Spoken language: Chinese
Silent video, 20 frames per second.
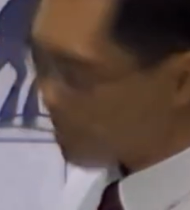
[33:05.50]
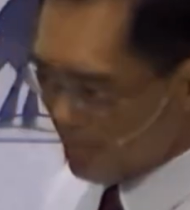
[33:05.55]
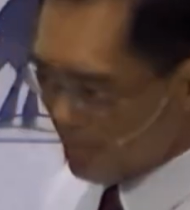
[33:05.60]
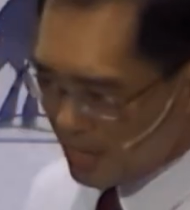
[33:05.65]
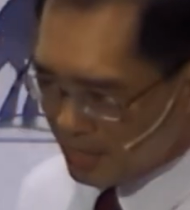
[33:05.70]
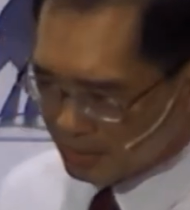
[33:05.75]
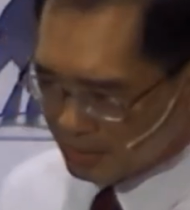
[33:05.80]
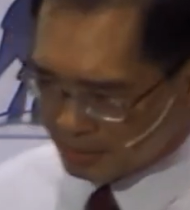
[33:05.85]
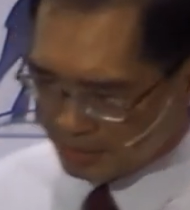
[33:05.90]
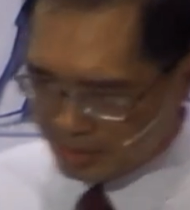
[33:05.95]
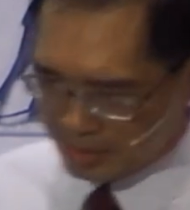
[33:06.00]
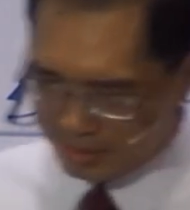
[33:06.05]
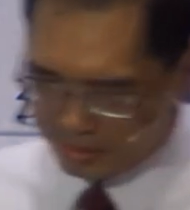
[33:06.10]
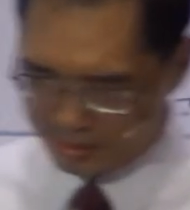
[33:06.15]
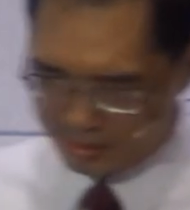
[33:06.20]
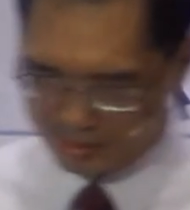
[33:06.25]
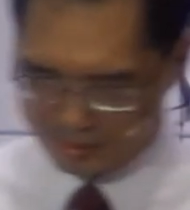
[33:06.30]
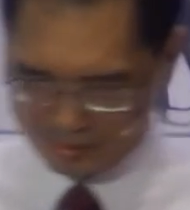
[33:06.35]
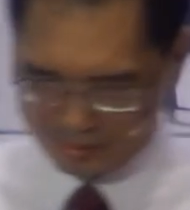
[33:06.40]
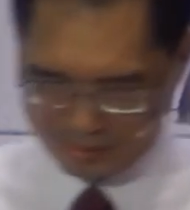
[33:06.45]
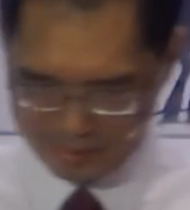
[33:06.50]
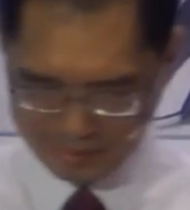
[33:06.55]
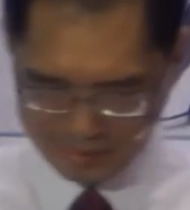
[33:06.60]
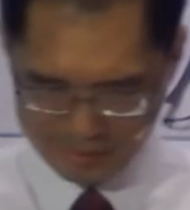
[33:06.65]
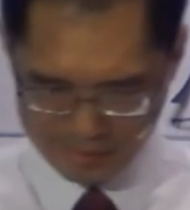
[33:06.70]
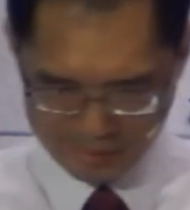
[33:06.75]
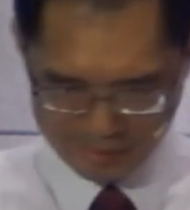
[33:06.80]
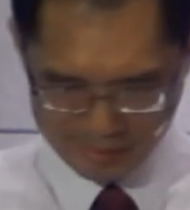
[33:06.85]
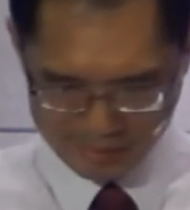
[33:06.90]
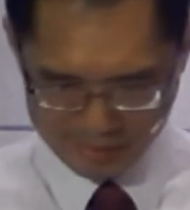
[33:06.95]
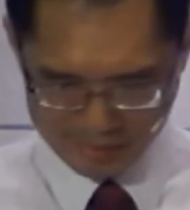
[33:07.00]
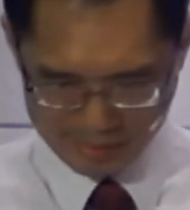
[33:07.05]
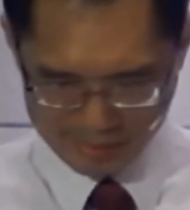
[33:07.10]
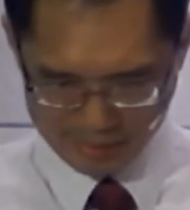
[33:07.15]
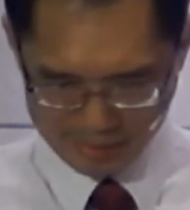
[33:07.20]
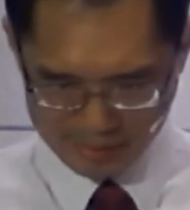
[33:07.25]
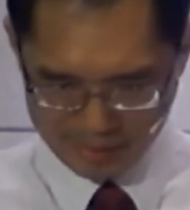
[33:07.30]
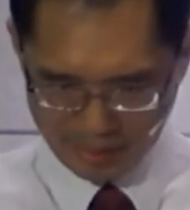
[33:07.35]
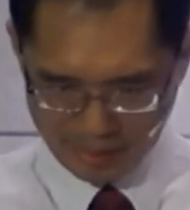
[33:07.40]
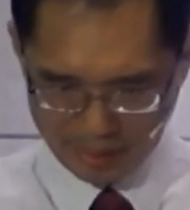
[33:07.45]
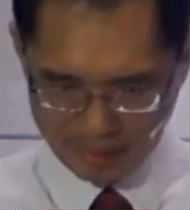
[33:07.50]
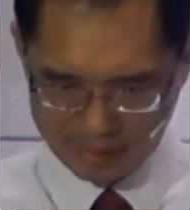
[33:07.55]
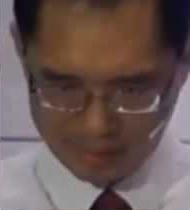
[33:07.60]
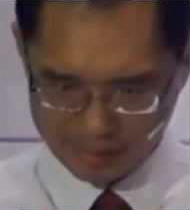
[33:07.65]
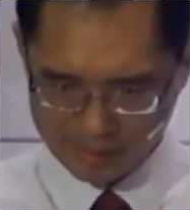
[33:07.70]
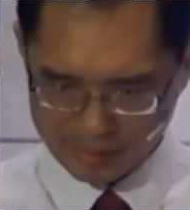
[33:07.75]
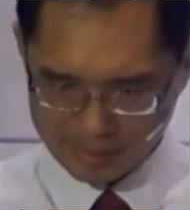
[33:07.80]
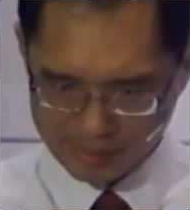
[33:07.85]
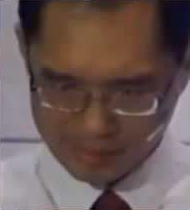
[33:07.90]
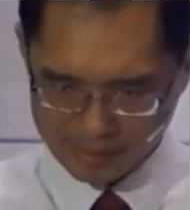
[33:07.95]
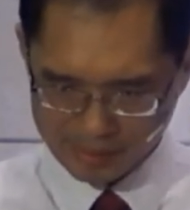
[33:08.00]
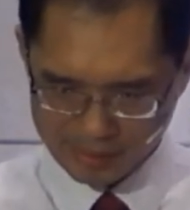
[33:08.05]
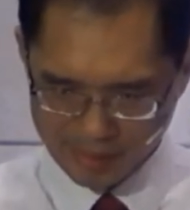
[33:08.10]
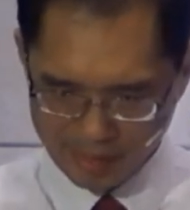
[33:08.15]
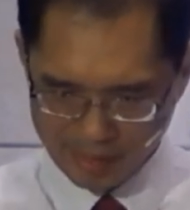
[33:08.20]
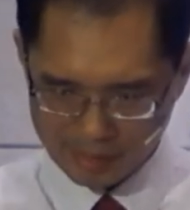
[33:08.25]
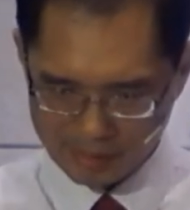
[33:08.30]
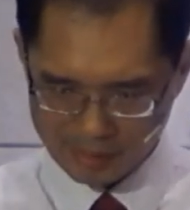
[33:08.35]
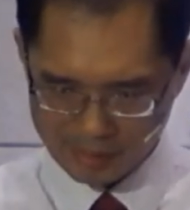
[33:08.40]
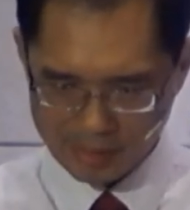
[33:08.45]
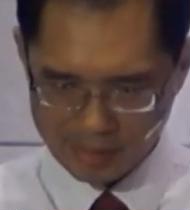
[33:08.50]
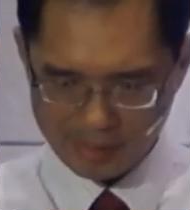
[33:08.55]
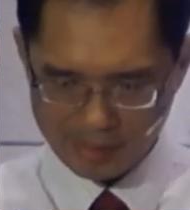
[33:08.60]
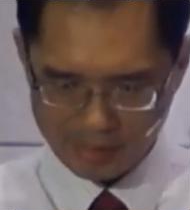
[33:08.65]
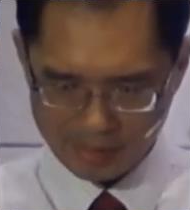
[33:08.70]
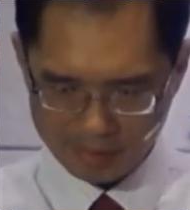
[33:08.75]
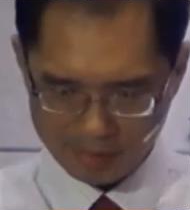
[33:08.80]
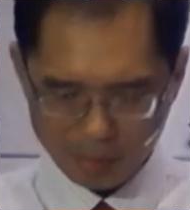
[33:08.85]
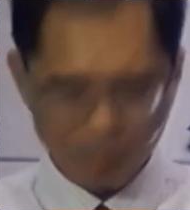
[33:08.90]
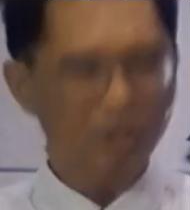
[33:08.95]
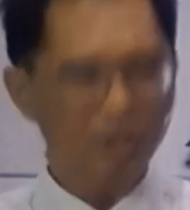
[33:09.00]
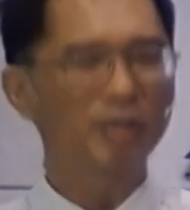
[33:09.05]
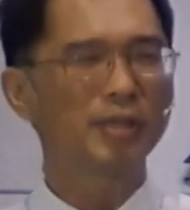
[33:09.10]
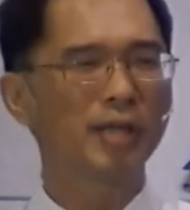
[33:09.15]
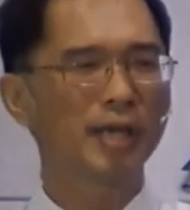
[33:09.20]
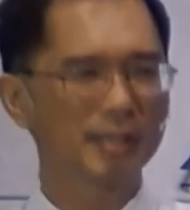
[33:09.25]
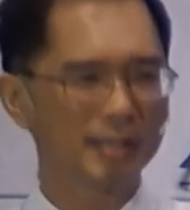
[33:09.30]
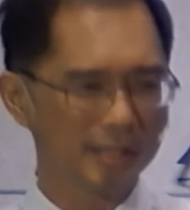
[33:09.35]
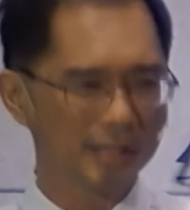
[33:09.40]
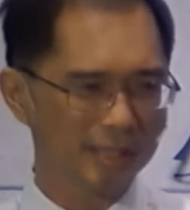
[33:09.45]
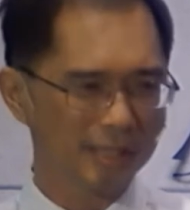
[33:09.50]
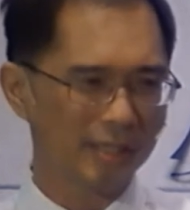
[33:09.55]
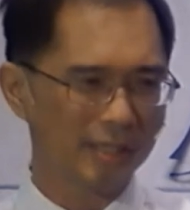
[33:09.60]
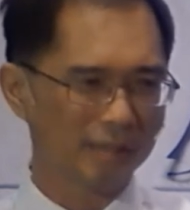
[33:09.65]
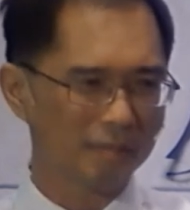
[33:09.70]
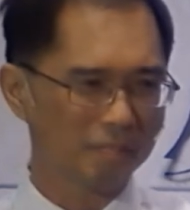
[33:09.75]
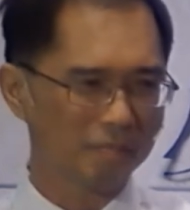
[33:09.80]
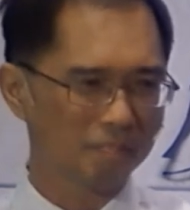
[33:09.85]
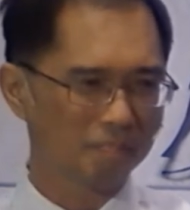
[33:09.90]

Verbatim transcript: 看清啊他的弟弟，不认他的弟弟。